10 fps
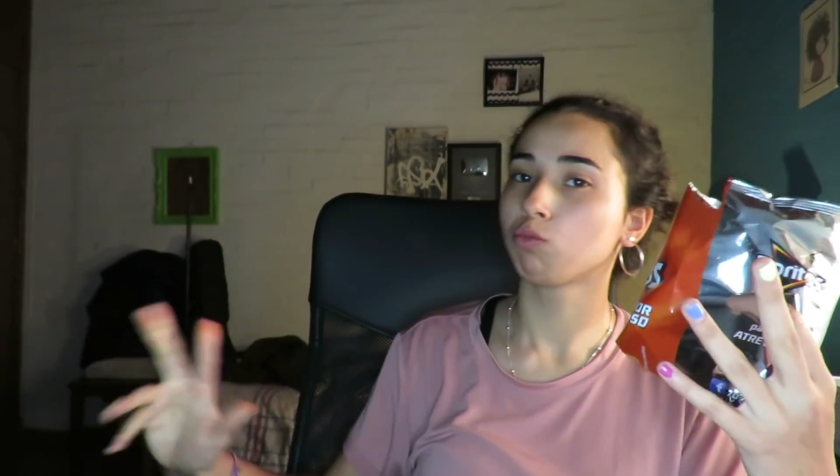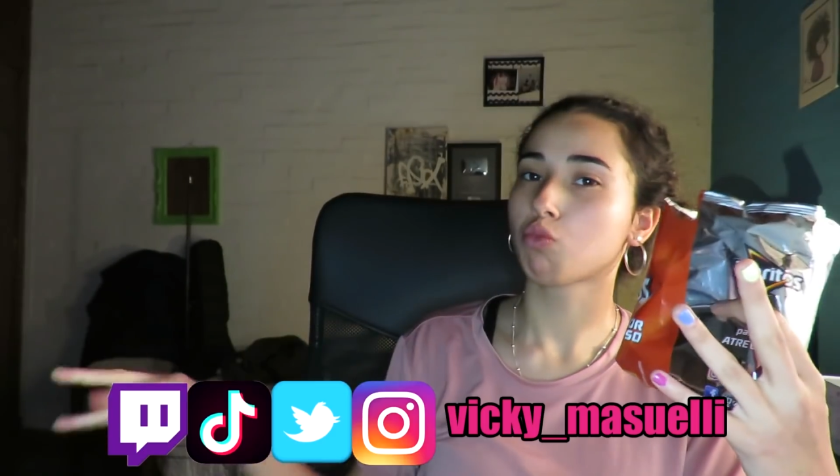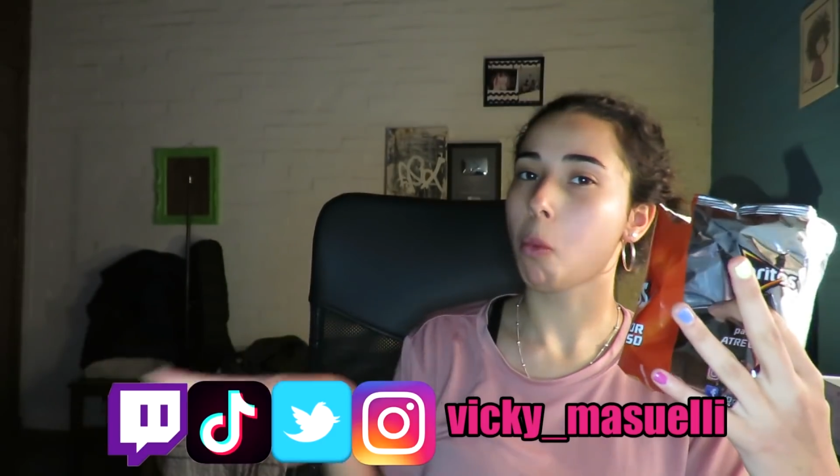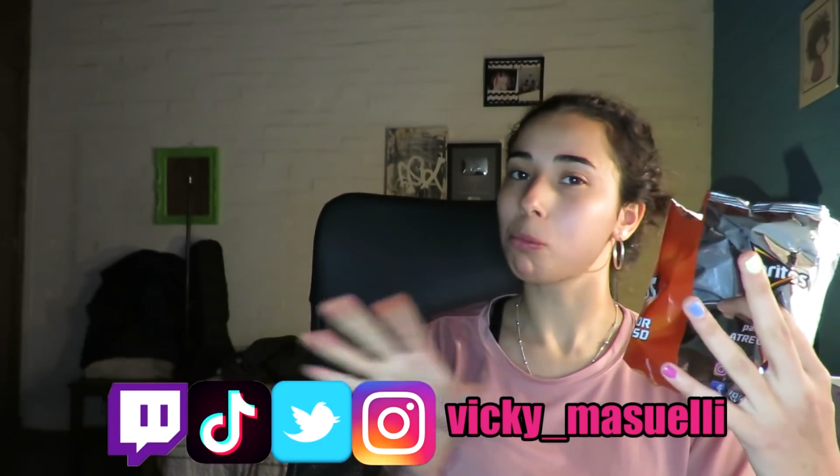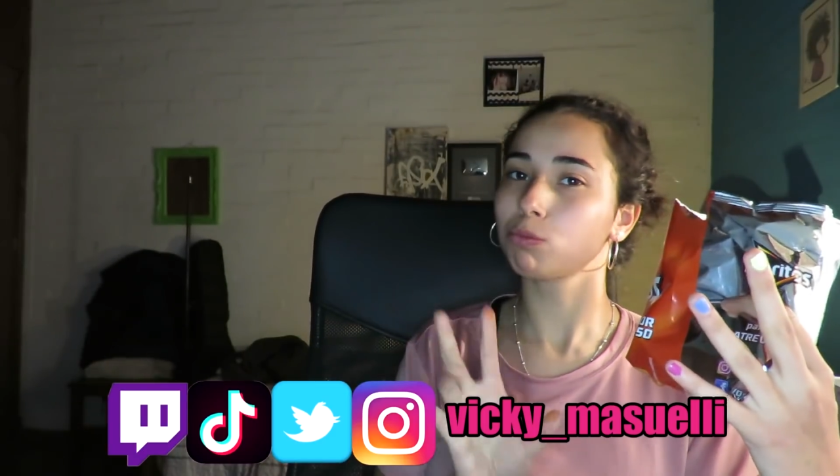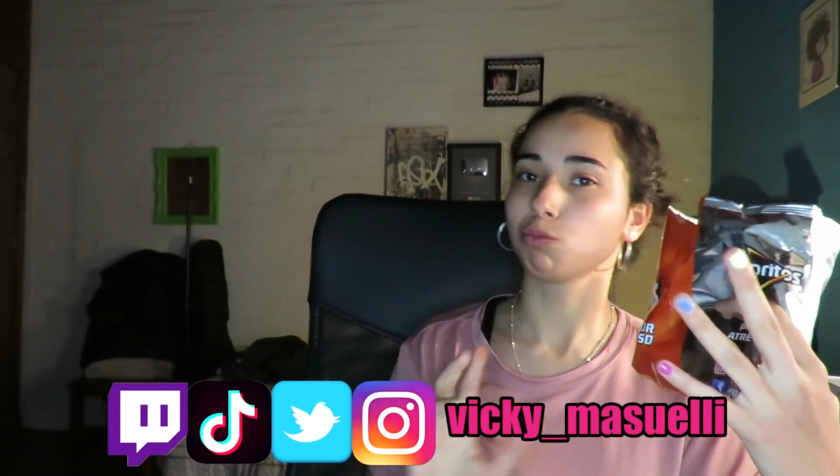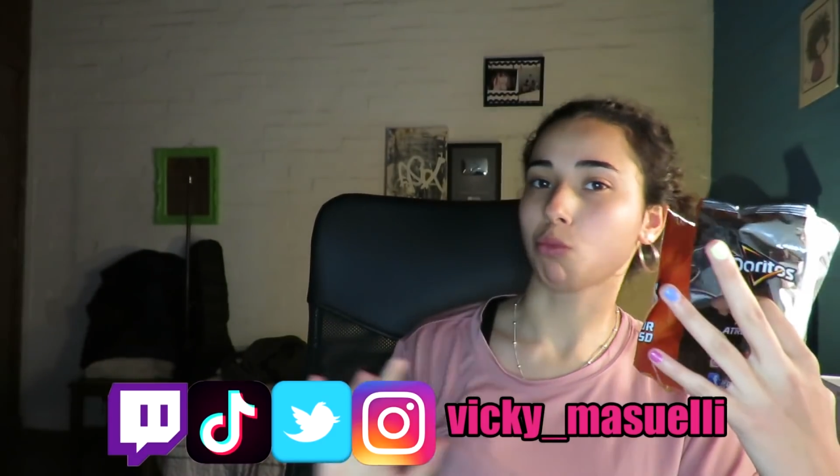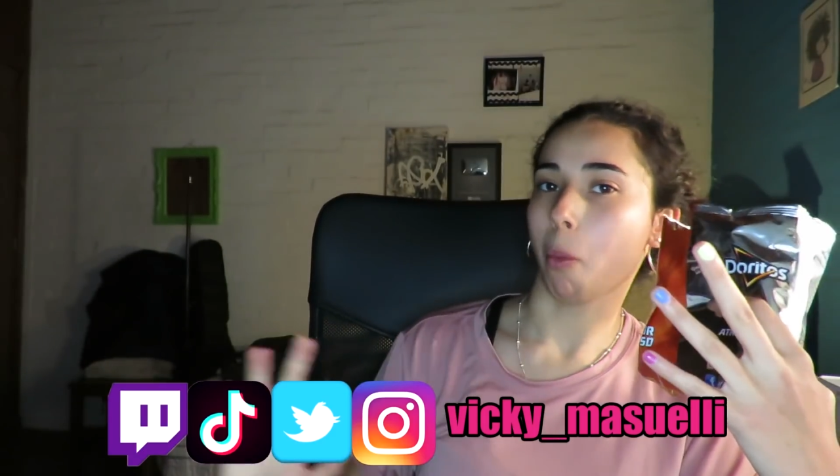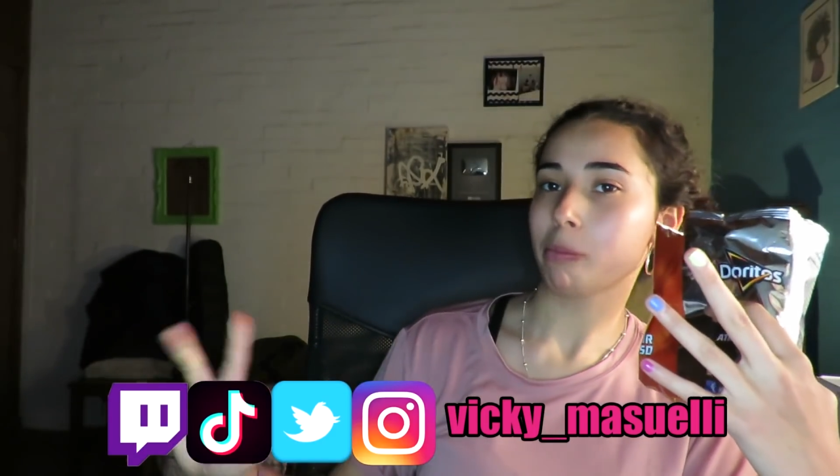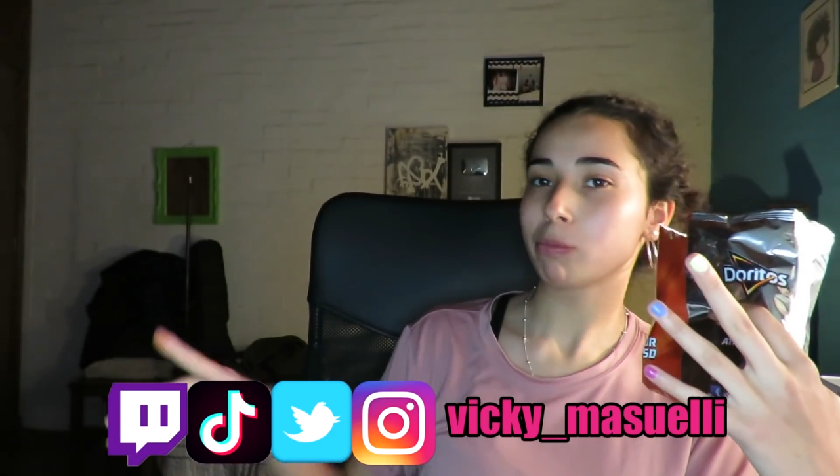Anda a seguirme a
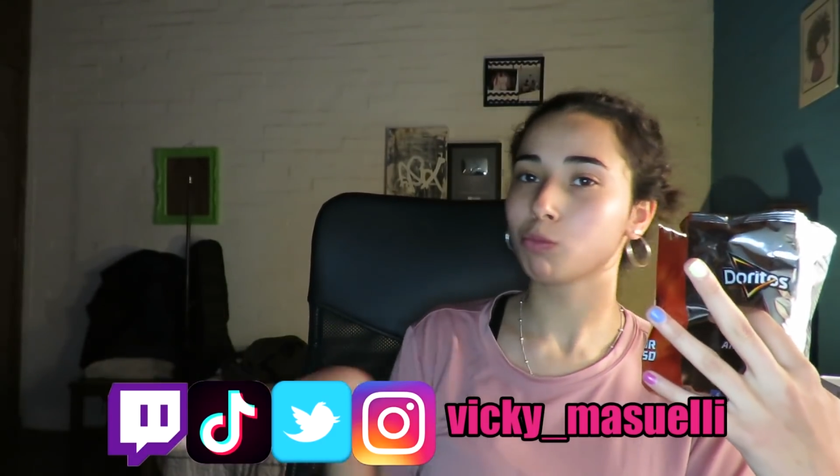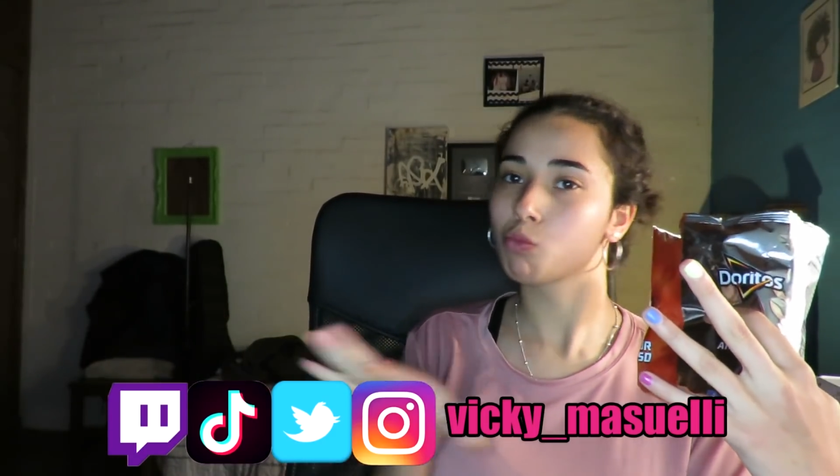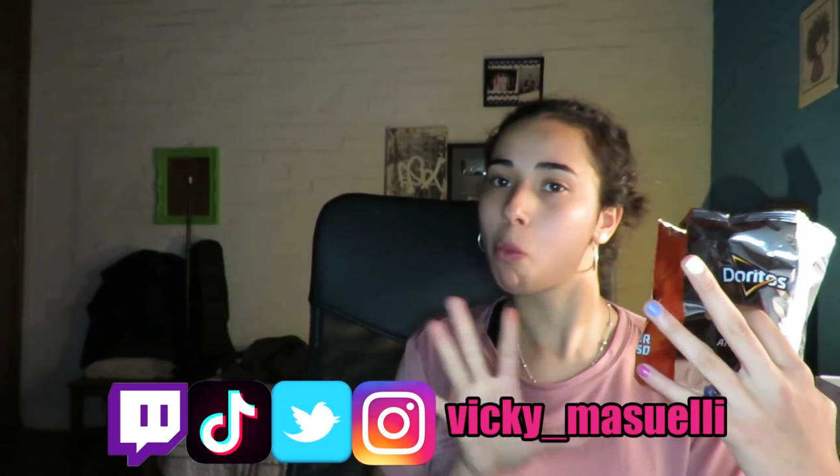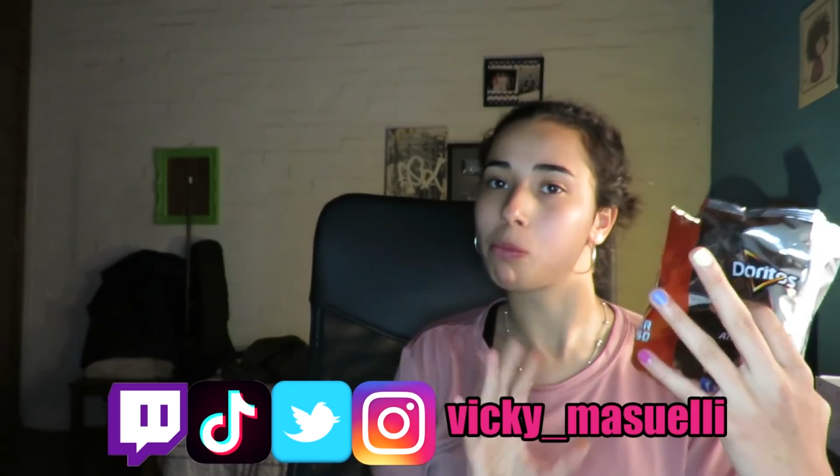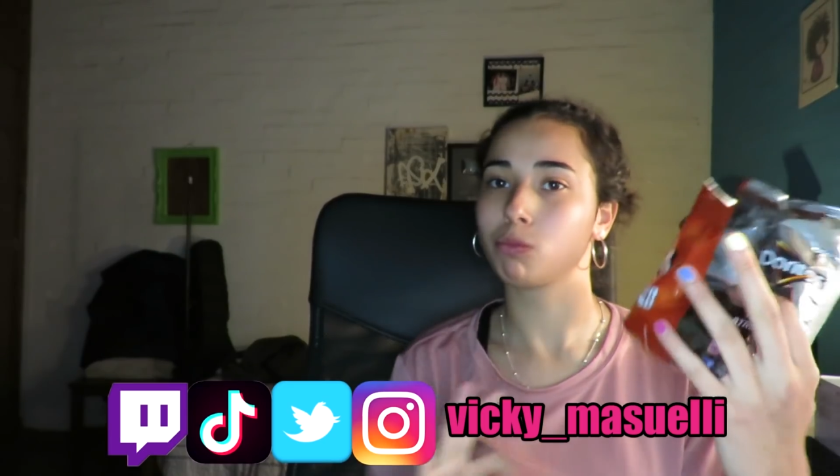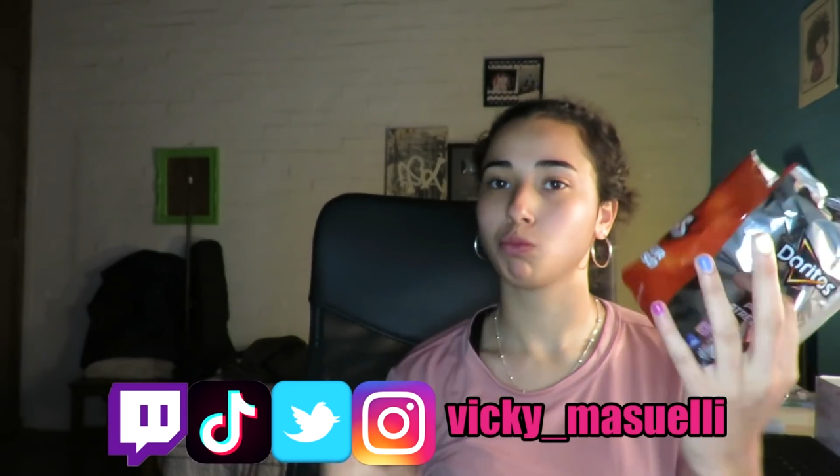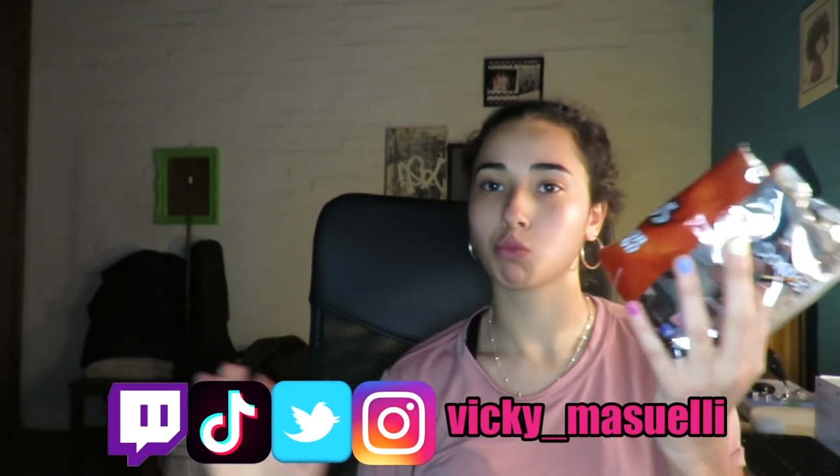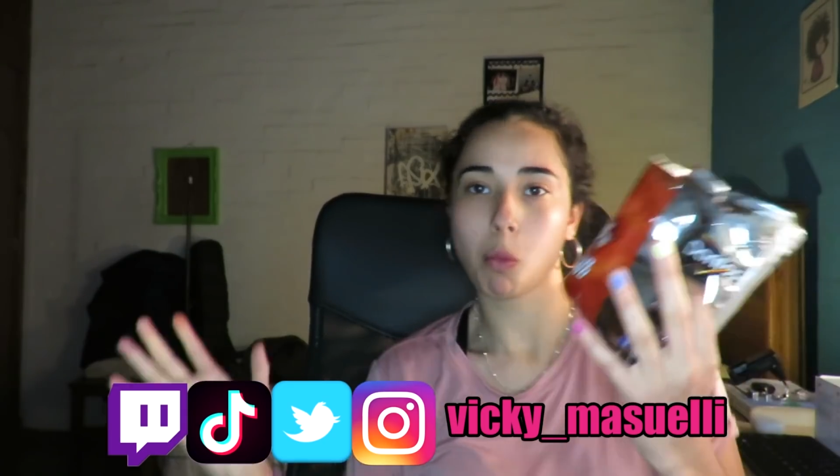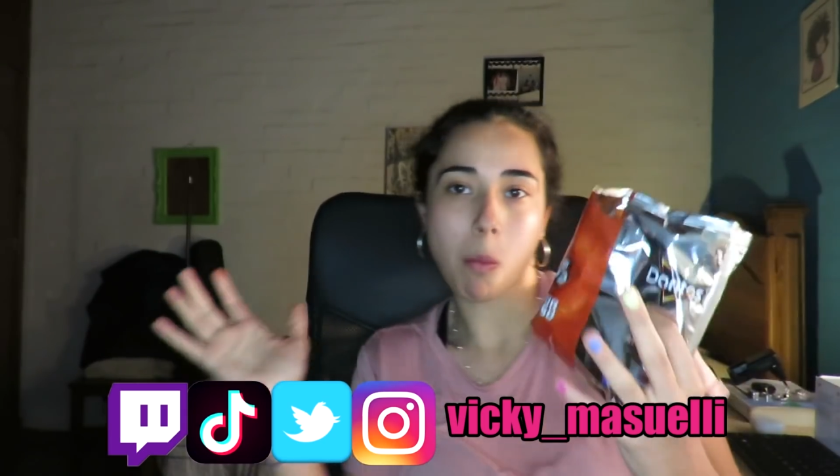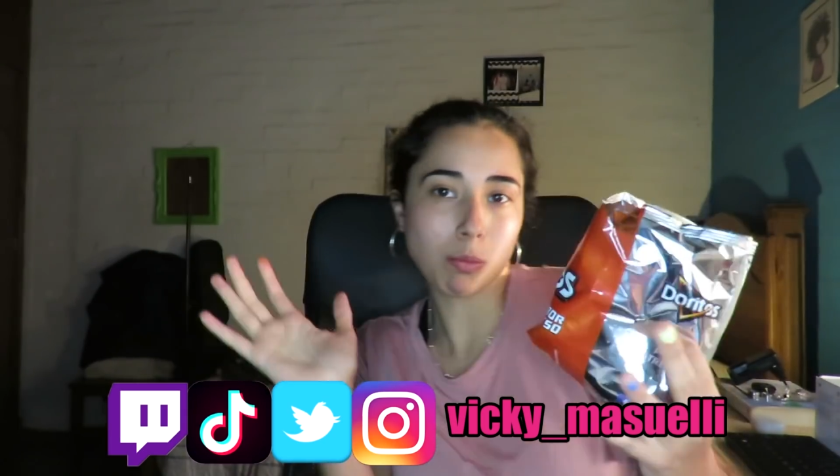mis redes
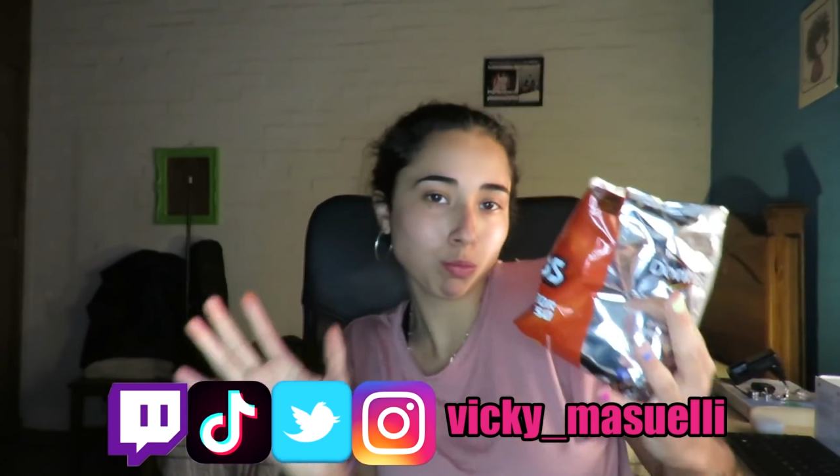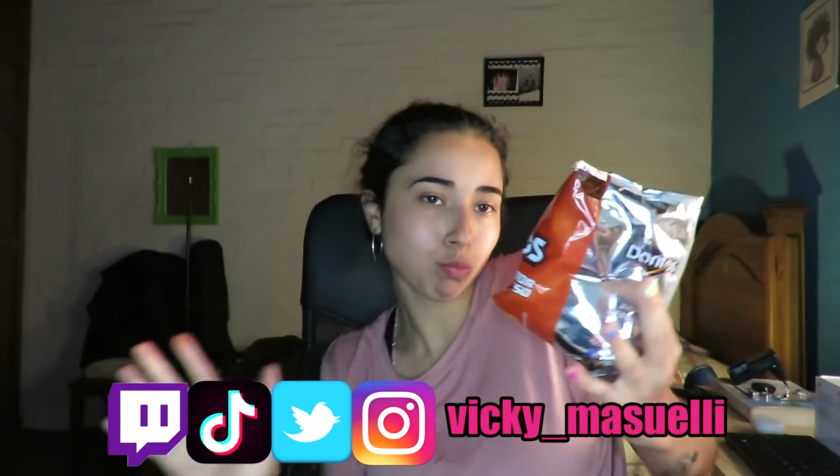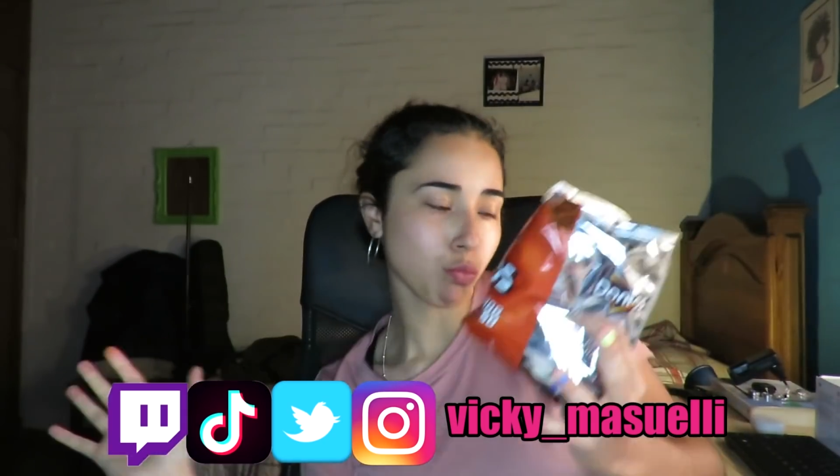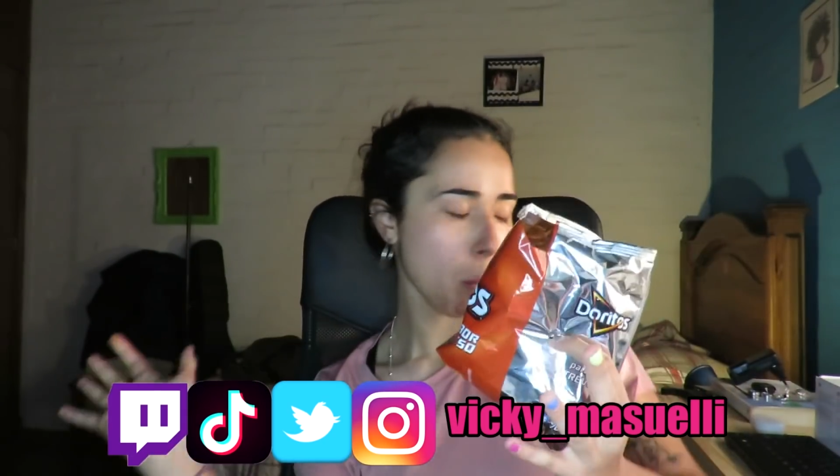sociales, a mi Instagram.